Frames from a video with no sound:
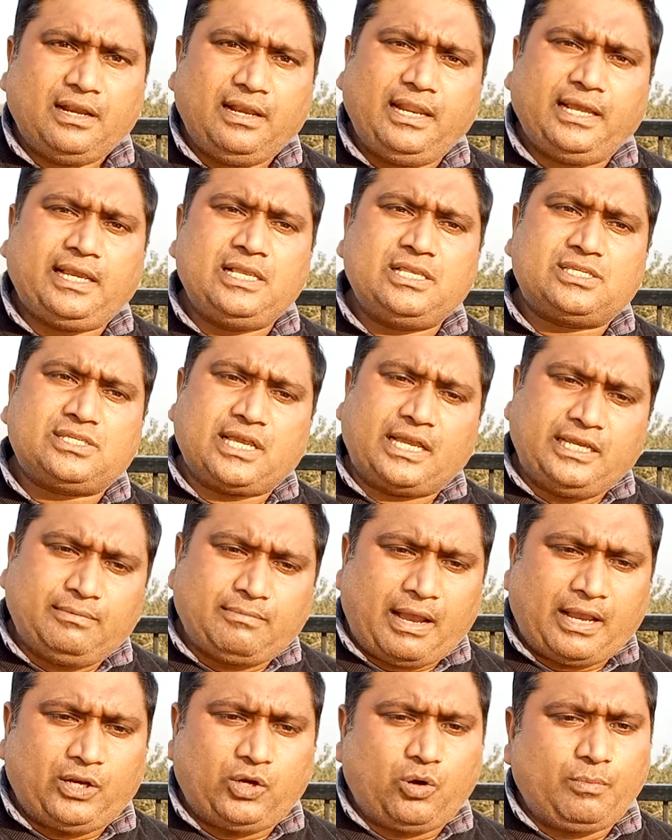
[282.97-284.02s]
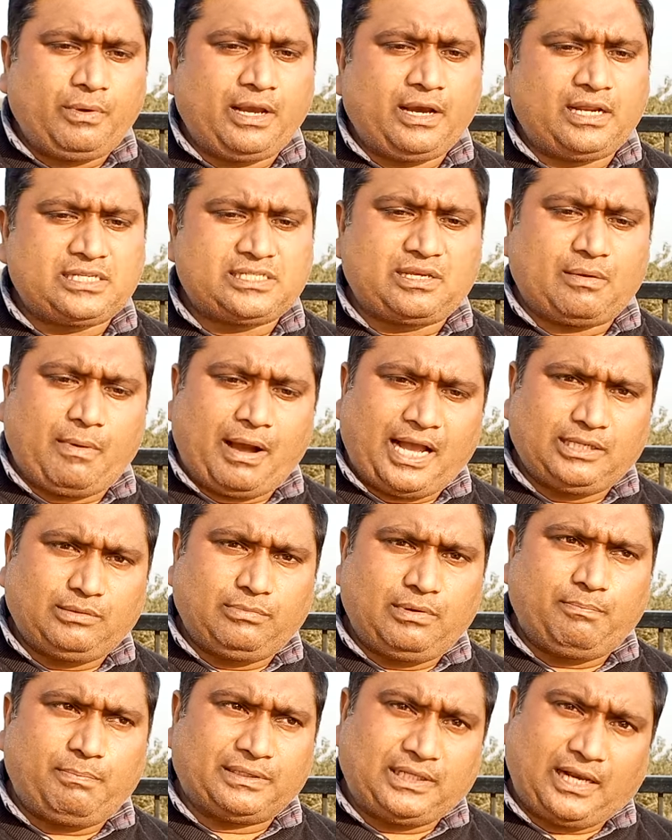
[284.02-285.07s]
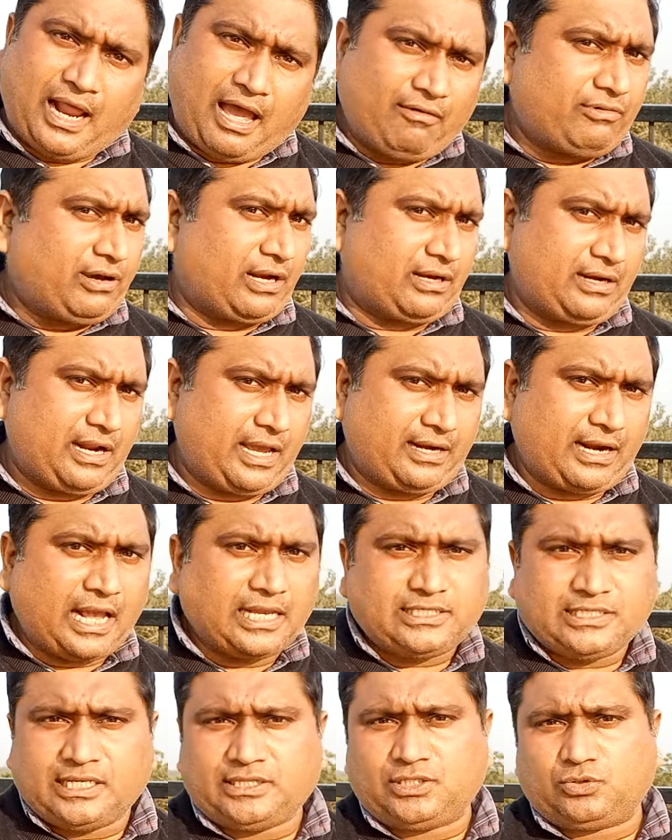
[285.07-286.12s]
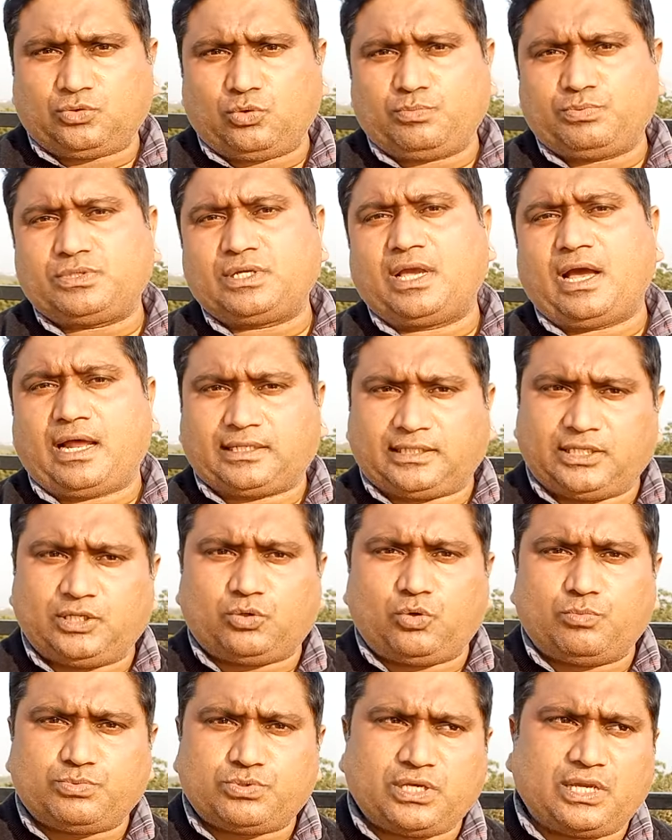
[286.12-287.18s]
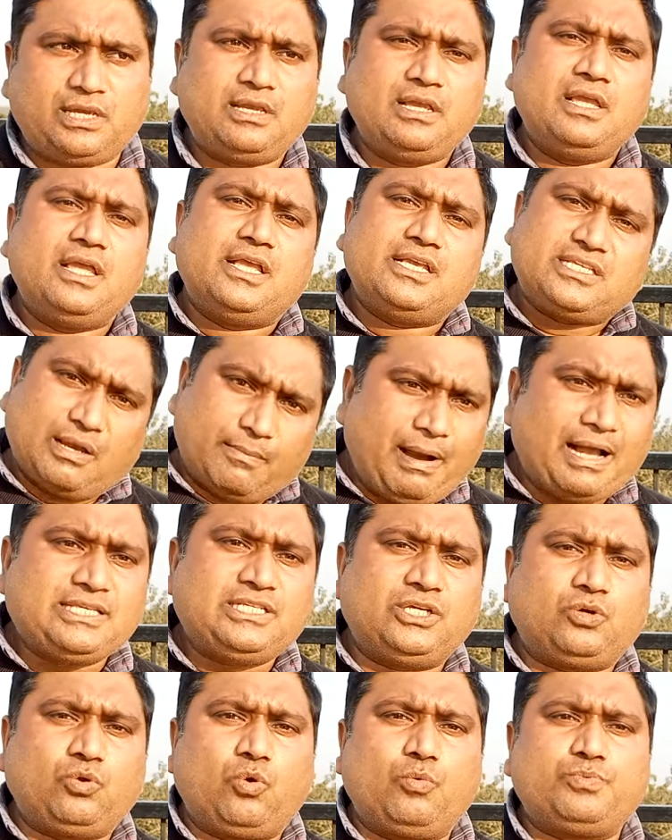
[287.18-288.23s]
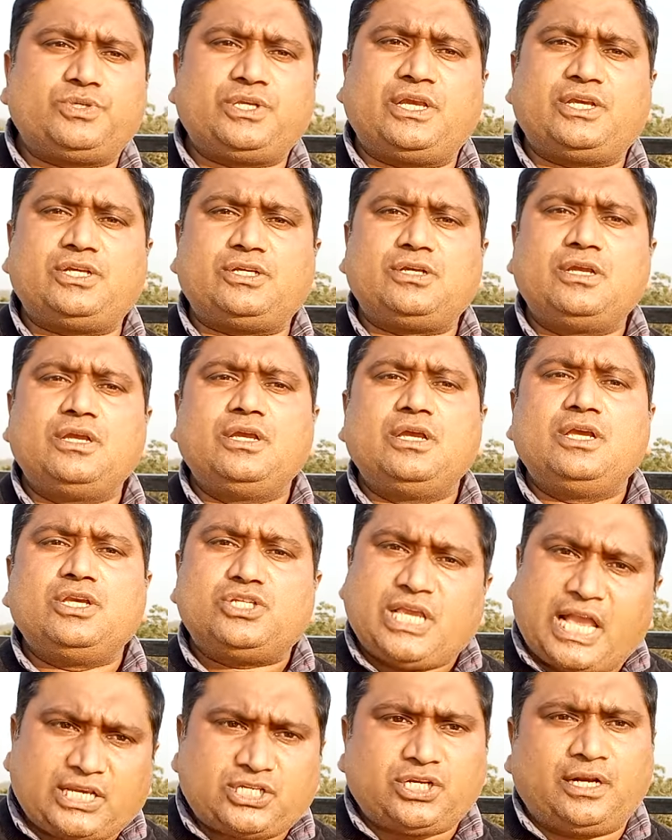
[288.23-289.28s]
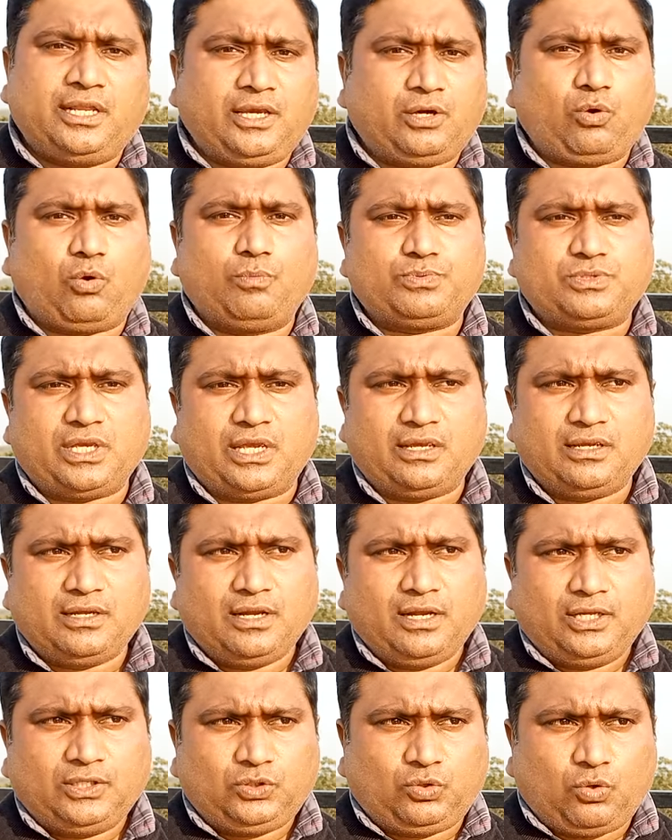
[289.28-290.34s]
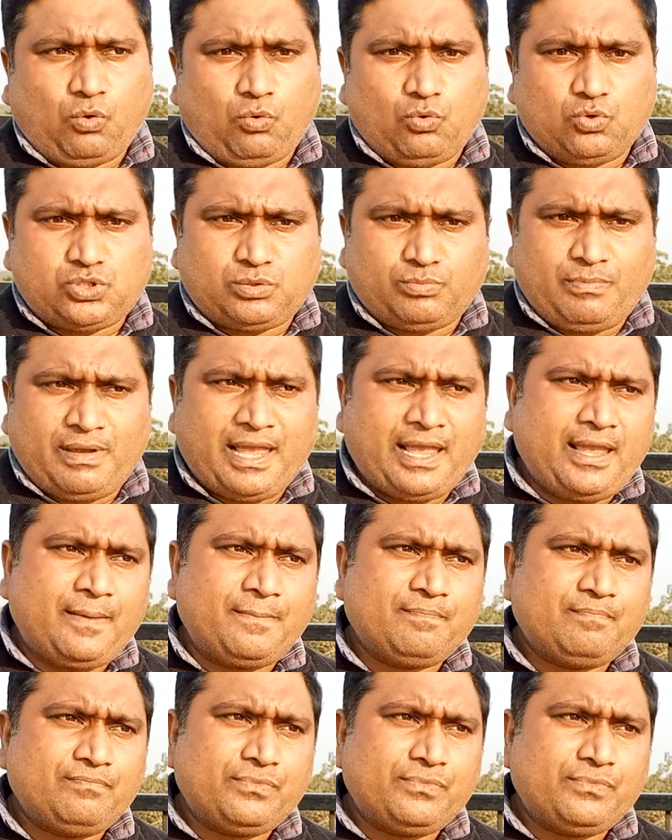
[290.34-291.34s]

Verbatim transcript: लेकिन सही मायनों में अगर समाज में बदलाव करना है राजनीतिक रूप से आर्थिक रूप से सामाजिक रूप से शैक्षणिक रूप से तो उसमें